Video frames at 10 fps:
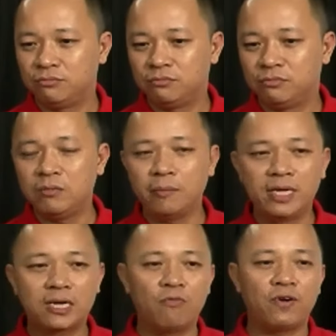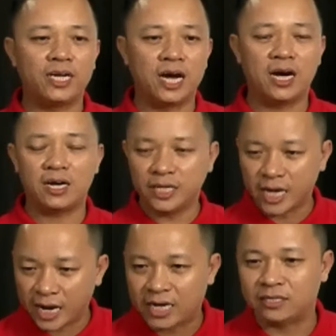nhưng mình không phải nợ ngân
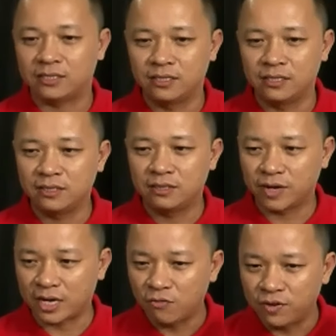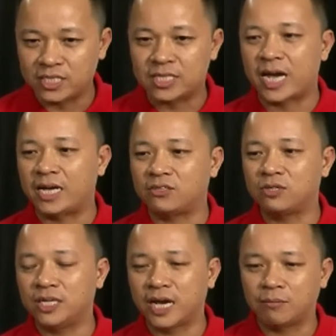hàng và không phải trả cho
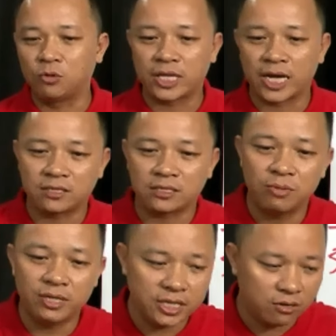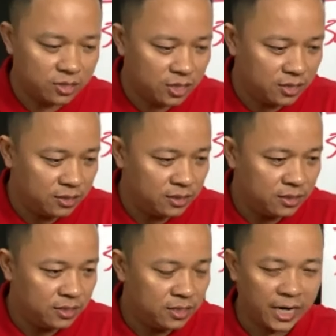ngân hàng một tháng 60 triệu nữa
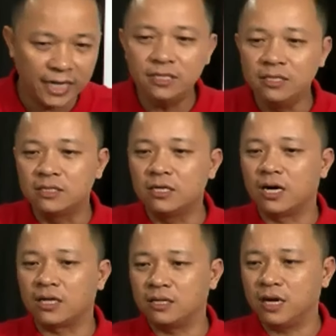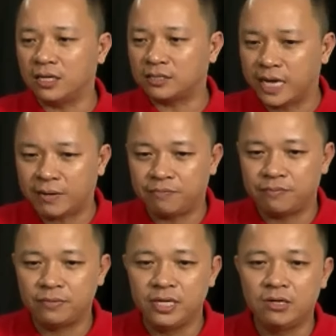hãy thử tưởng tượng xem
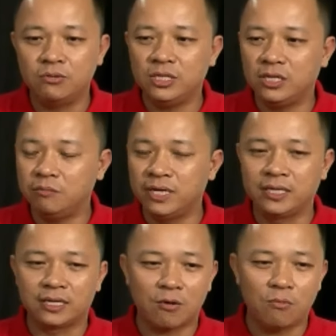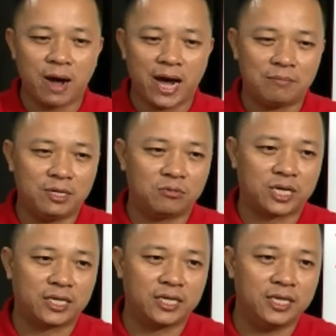nếu như mình không bán bất động
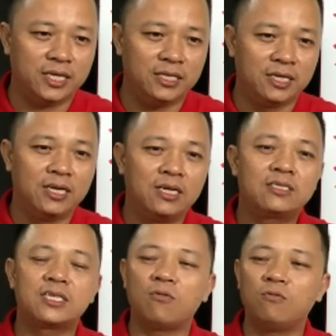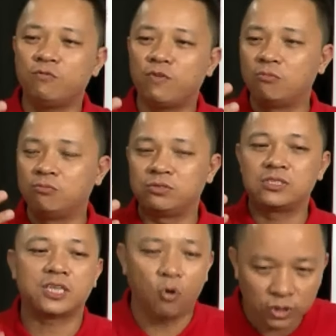sản đấy đi trong vòng
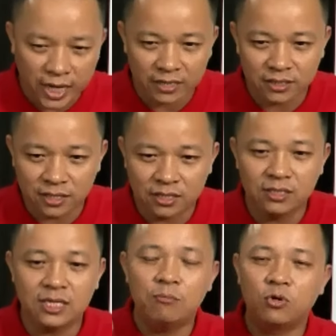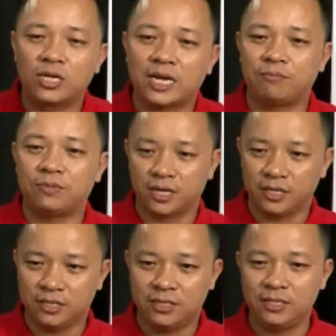6 tháng tới đến một năm tới